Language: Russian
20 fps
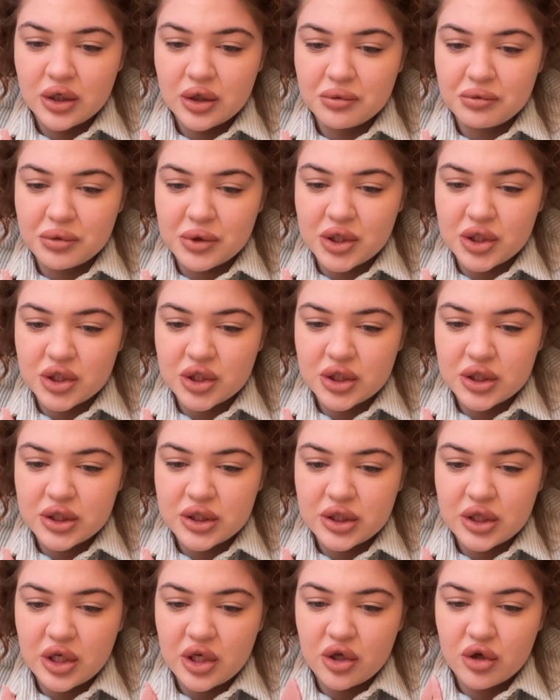при
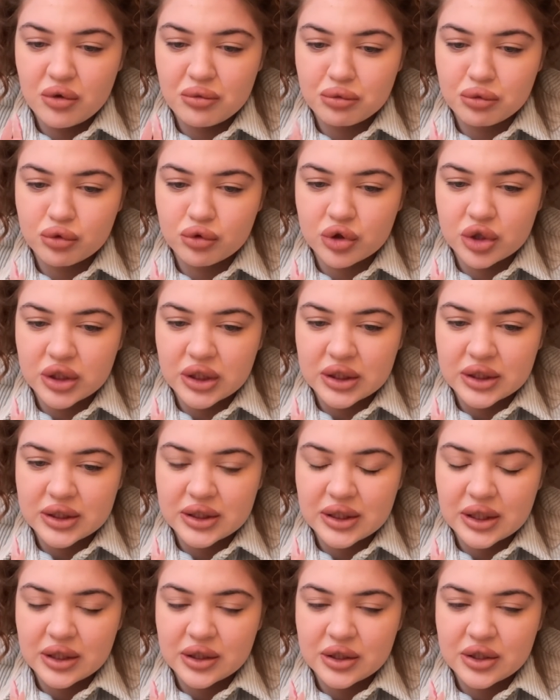жизни ее муж
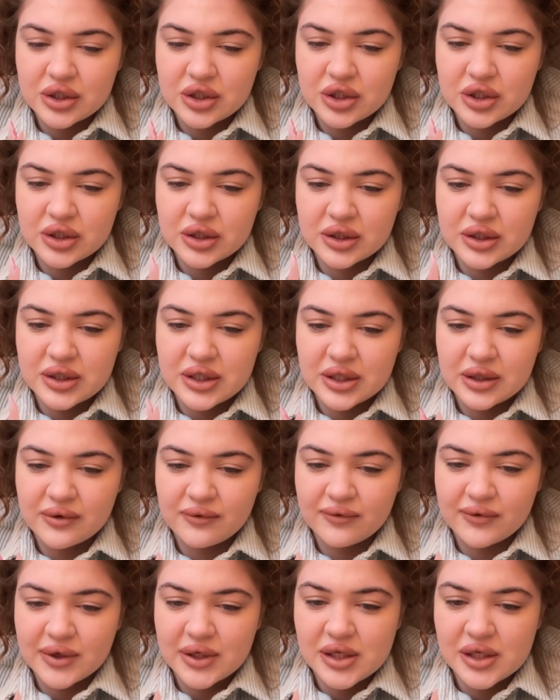Сансаныч с дедом
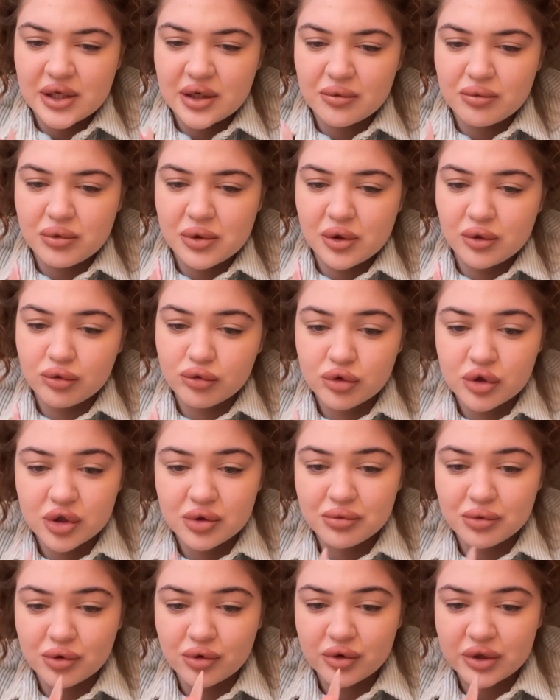Валеры были
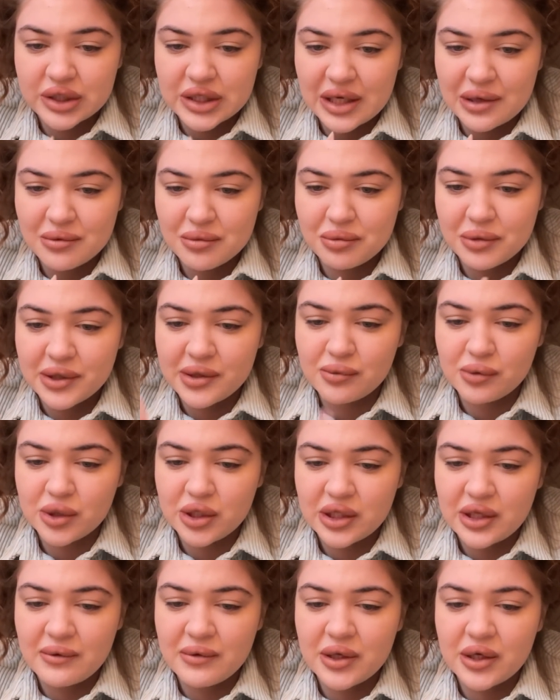лучшими друзьями. Поэтому она
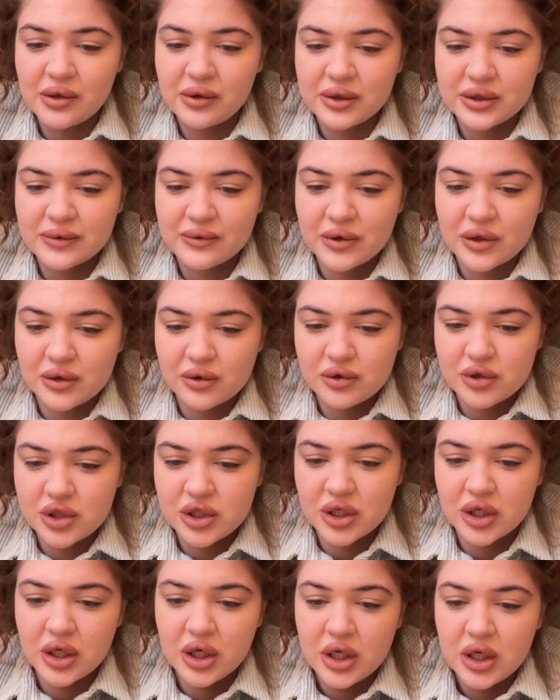доверила свои
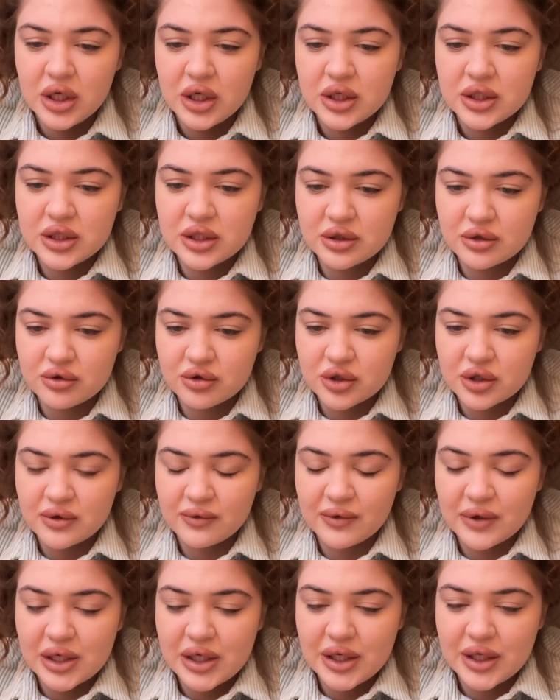ключи дедушке
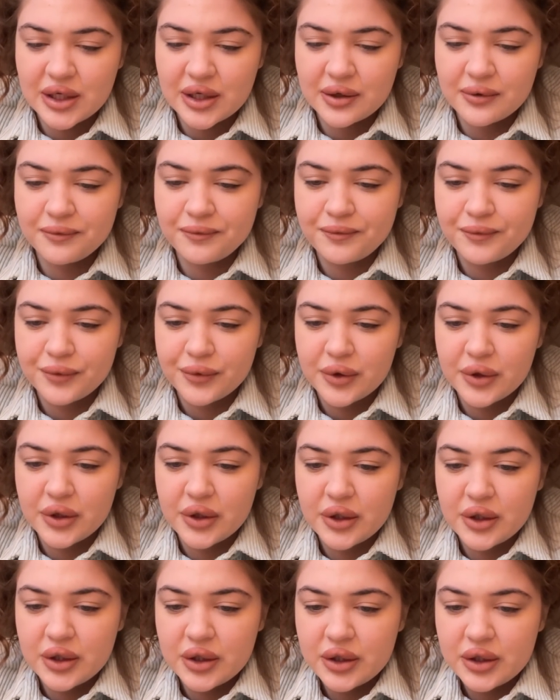Валеры.
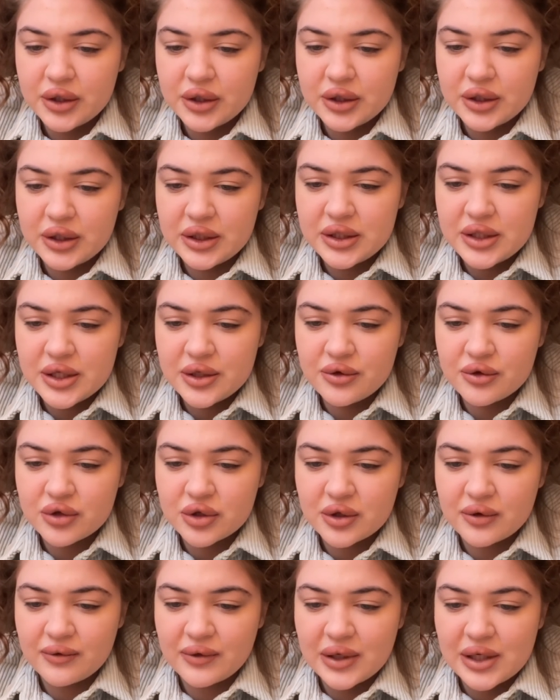И
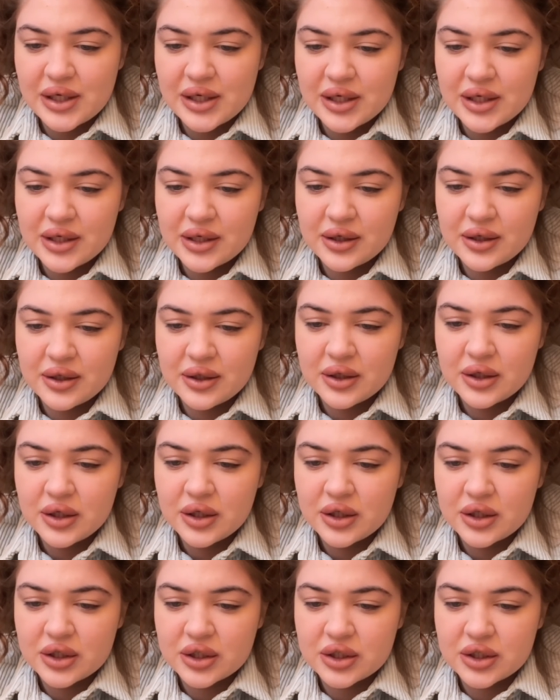дедушка Валеры
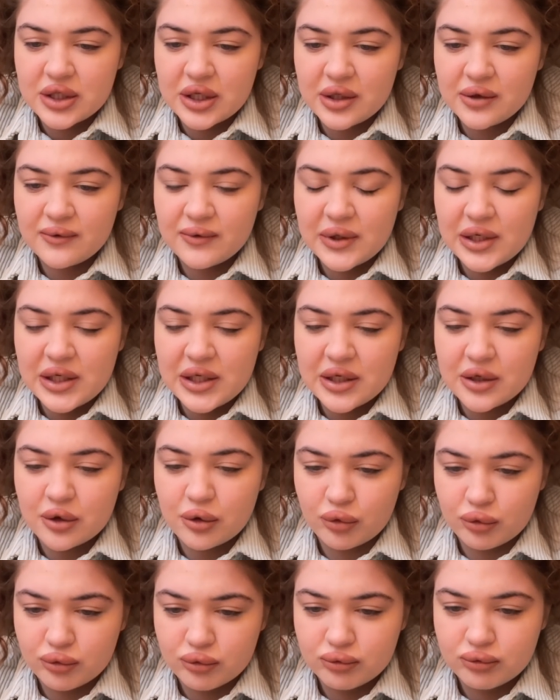ждал
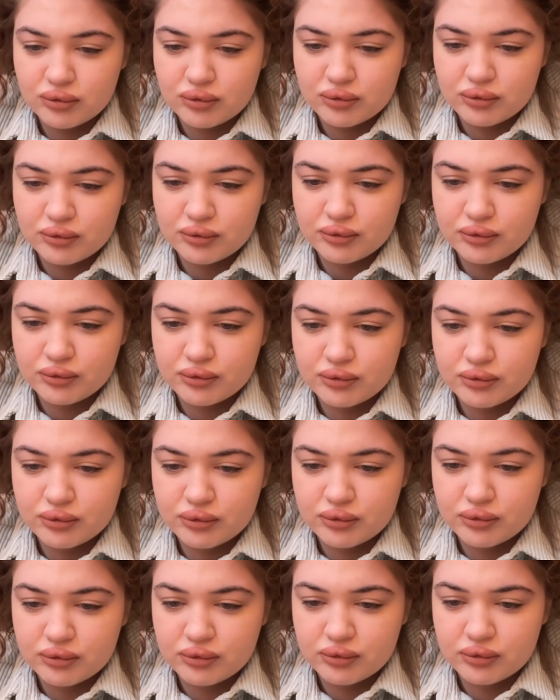Валеру,
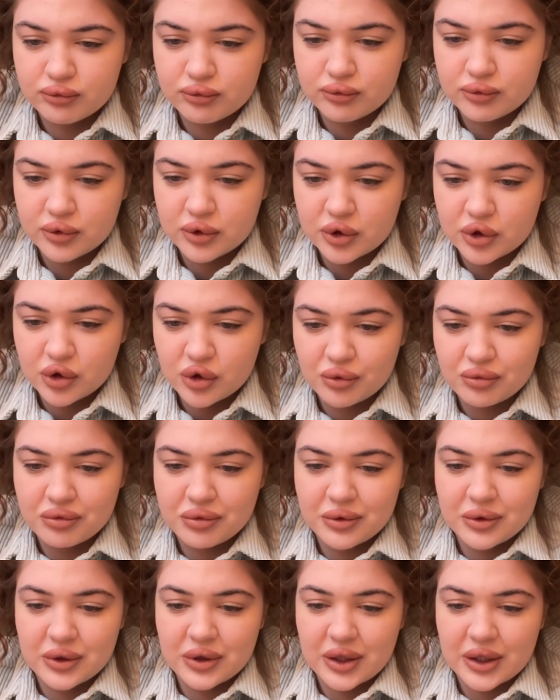
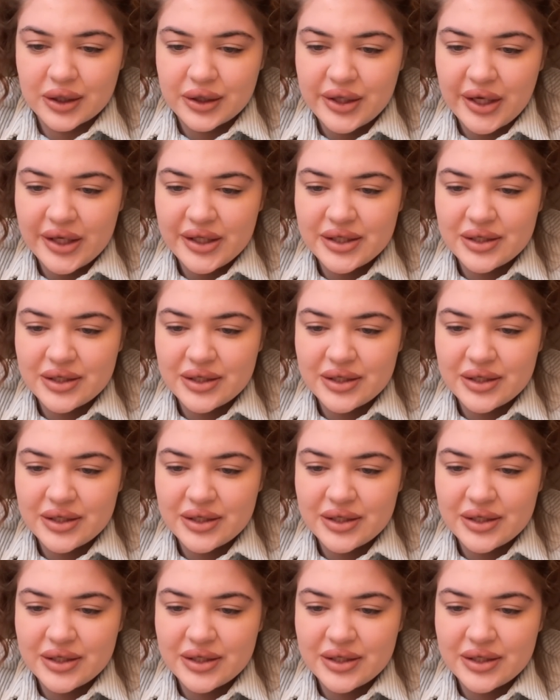чтобы отдать